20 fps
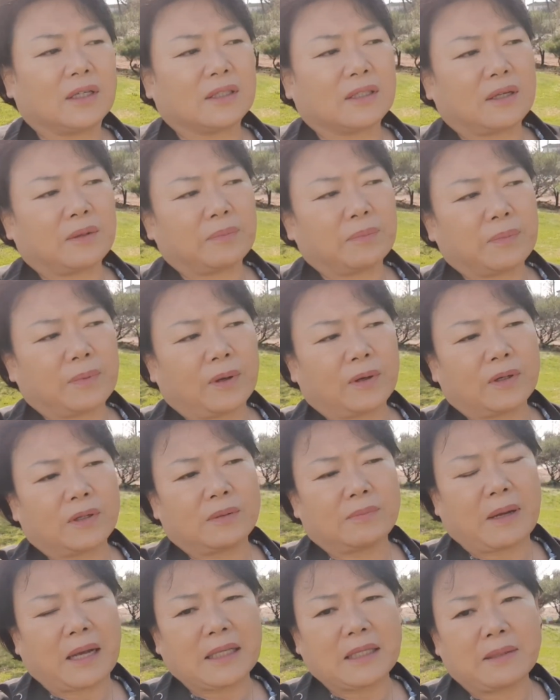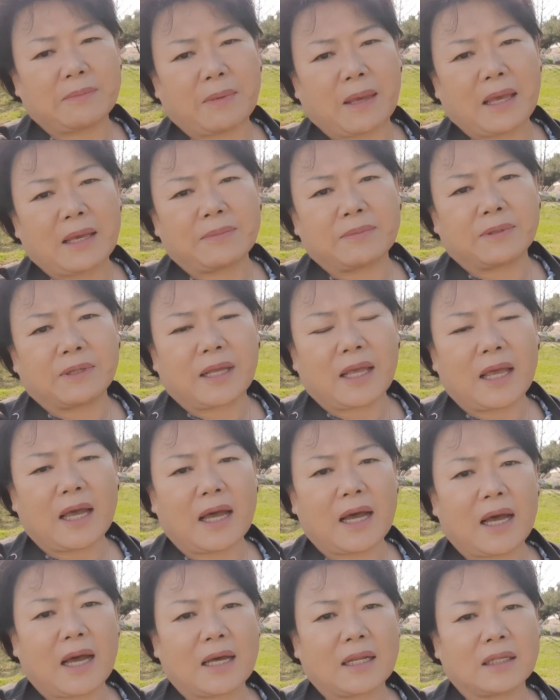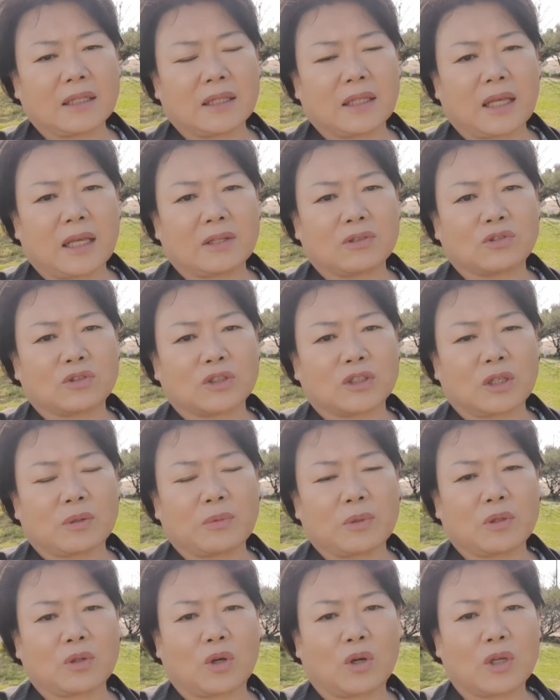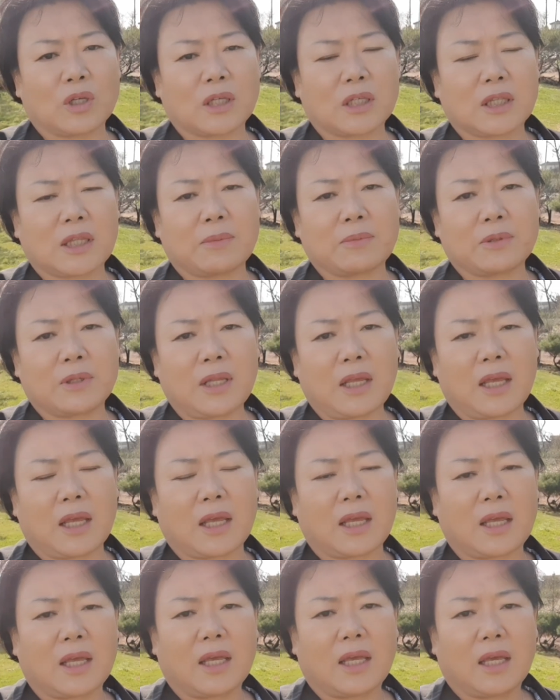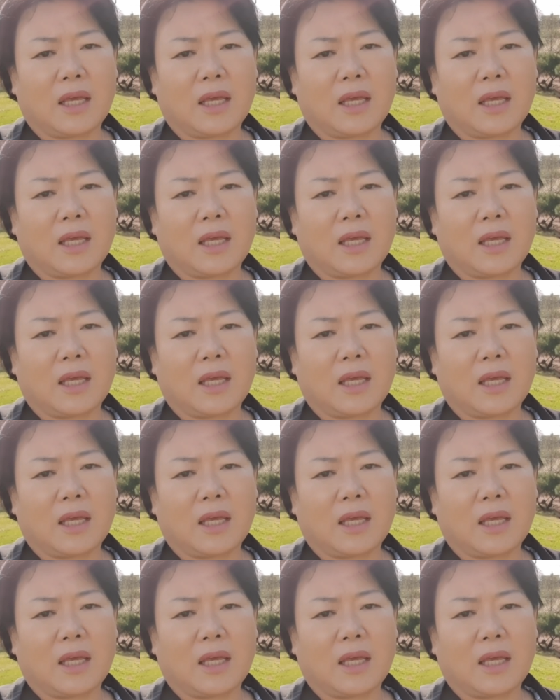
그래서 벼를 많이 매입을 해야 하는데 중점이 더 있기 때문에